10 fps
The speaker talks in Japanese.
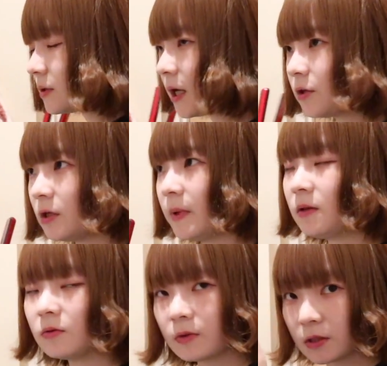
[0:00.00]
クターの
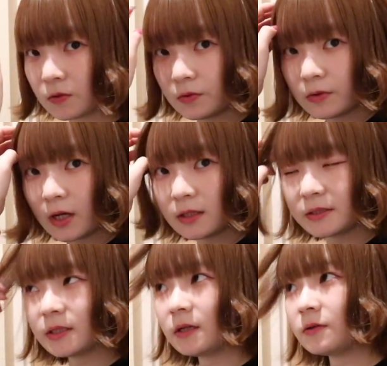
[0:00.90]
イベントとかそういう感
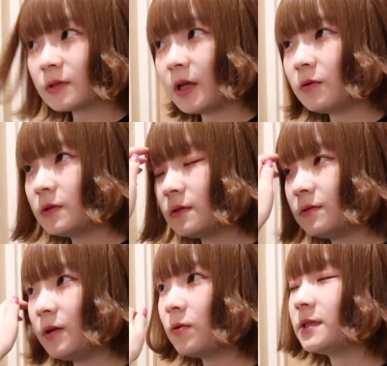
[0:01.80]
じじゃなくて普
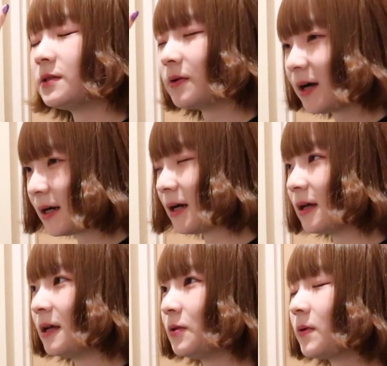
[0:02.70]
通に推しの
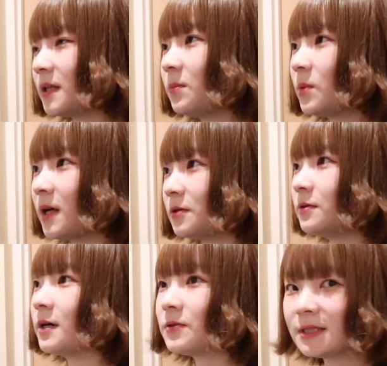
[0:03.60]
カラーとかでもな
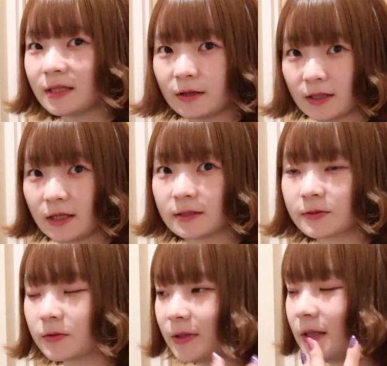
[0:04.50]
く個人的に
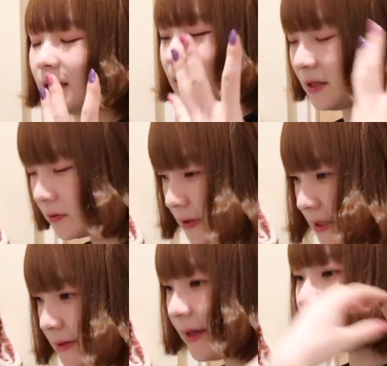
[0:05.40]
その色
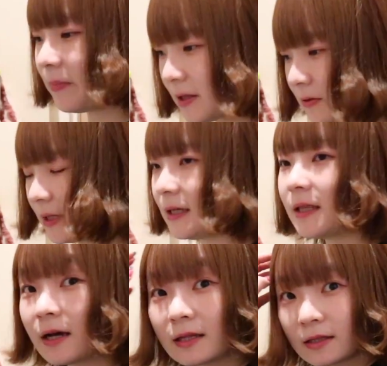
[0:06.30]
にしてイベントに行き
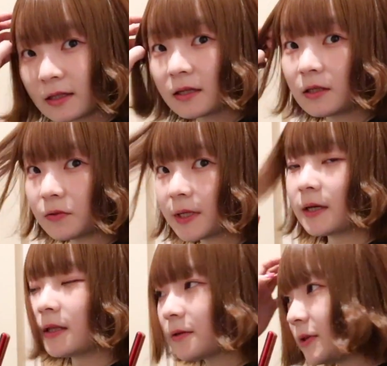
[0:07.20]
たかったなっていうだ
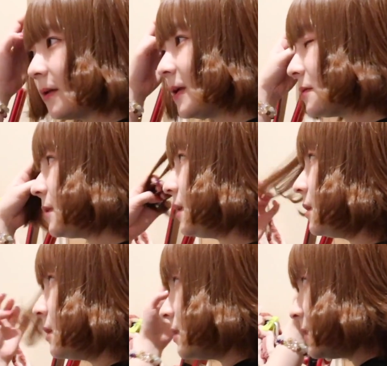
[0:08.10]
けなので別に
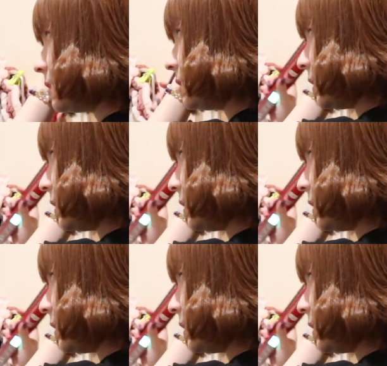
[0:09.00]
全